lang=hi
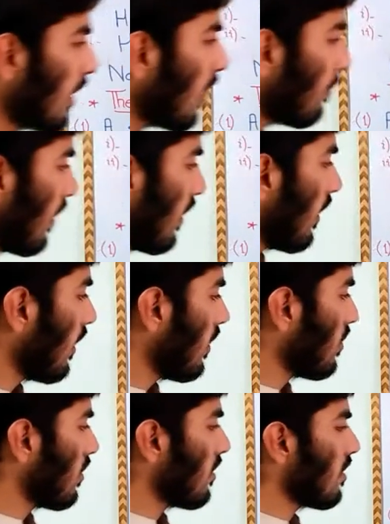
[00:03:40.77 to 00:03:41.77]
देन हम कहेंगे
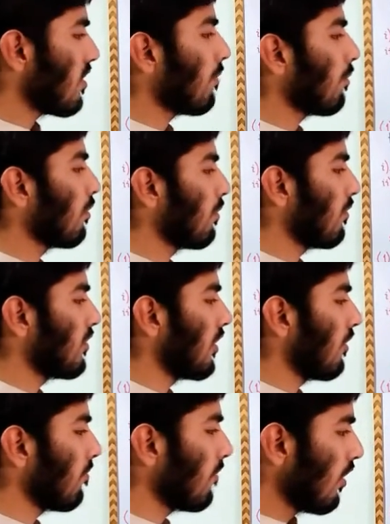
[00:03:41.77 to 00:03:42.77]
एच इज़ अ सब ग्रुप ऑफ
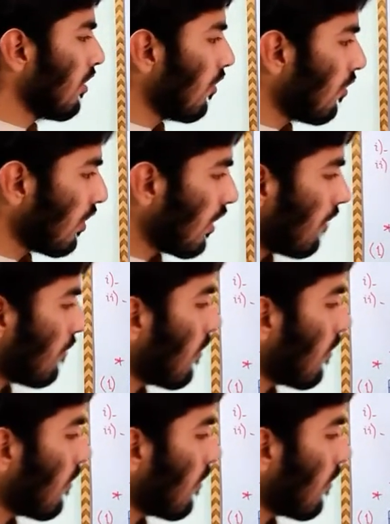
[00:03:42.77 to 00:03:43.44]
जी और ये